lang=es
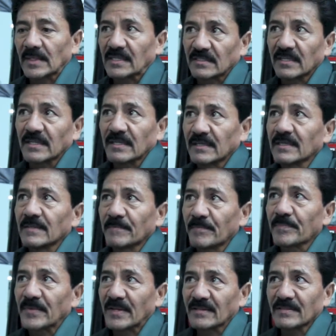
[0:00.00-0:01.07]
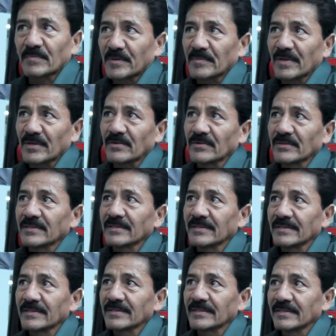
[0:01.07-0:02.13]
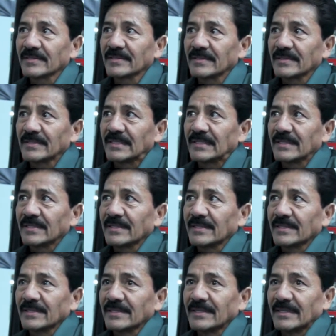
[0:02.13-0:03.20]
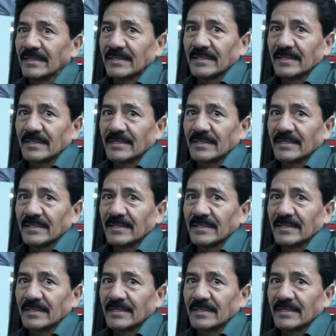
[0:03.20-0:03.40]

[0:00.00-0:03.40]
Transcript: Sí, es el primero. ¿Qué tal esa experiencia?